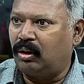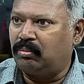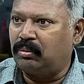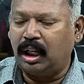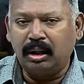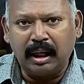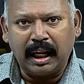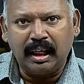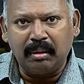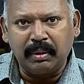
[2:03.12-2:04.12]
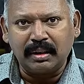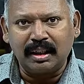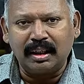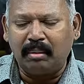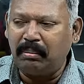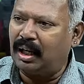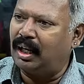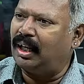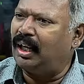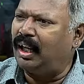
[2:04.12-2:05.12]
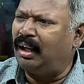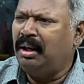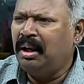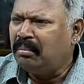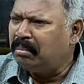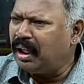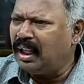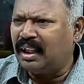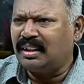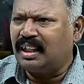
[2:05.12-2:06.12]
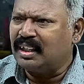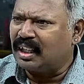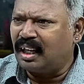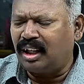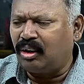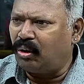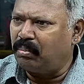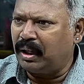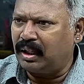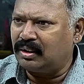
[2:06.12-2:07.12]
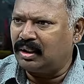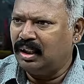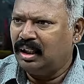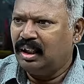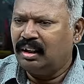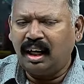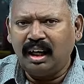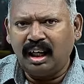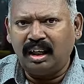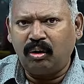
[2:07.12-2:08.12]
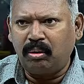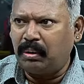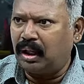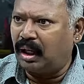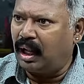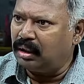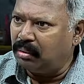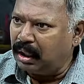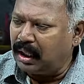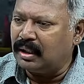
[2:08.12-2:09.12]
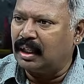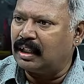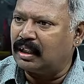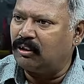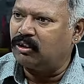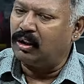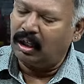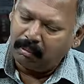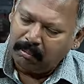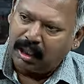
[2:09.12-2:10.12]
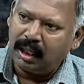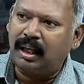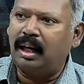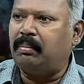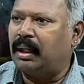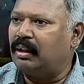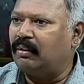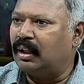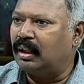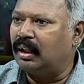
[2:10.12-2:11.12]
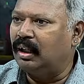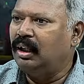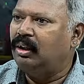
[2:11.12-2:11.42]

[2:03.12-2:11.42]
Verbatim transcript: வரும் அது நைன்ட்டி பர்சன்ட் நம்ம கண்ட்ரிலே பெரிய எஜுகேஷன்லாம் டெவலப் ஆகிடுச்சு நல்லா டெவலப் பண்ணுறாங்க அந்த மாதிரி எஜுகேஷன் சொல்லலாம் நம்ம கண்ட்ரிலே படிக்க வைக்கிறது